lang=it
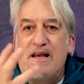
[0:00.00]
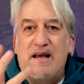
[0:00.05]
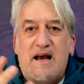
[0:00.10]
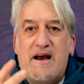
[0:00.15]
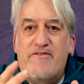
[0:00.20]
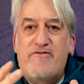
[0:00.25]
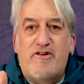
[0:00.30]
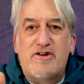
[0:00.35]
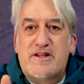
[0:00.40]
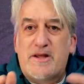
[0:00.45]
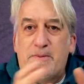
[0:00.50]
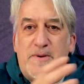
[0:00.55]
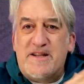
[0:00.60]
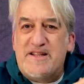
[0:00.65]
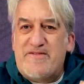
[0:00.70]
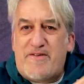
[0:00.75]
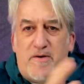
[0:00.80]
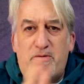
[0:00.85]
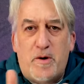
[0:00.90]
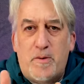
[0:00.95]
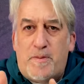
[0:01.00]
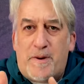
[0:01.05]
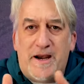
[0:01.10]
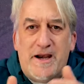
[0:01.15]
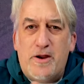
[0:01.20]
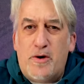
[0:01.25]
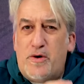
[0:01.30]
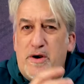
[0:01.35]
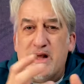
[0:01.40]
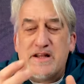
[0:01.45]
a volte perdevamo il
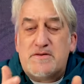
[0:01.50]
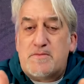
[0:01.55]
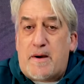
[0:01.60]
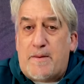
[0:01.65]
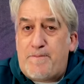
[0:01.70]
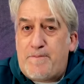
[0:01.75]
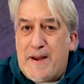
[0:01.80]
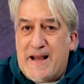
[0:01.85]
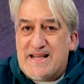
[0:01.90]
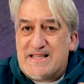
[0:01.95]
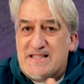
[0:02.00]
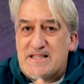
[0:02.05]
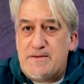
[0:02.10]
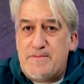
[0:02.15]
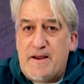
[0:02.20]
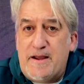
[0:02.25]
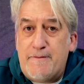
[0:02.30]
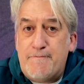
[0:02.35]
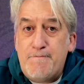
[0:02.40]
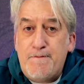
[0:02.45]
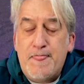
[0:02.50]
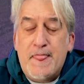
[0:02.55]
pallone insomma pessime